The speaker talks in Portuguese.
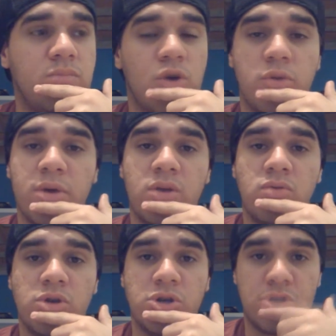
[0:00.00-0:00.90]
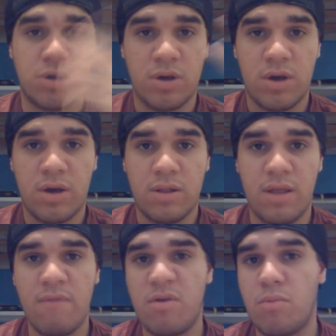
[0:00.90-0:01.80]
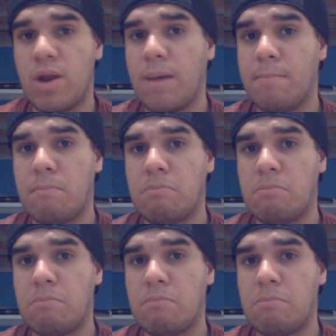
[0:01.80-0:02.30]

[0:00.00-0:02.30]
Pelo menos deve demorar,